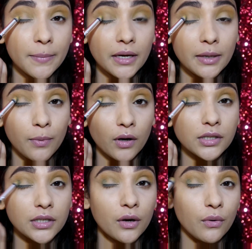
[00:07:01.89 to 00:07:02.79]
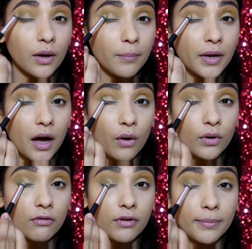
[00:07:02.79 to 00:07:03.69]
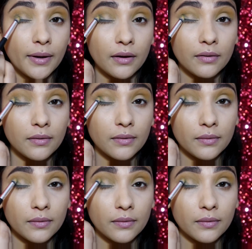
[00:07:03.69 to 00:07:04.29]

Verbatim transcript: इसे मैं डिपॉजिट करूंगी अपने आउटर वी पे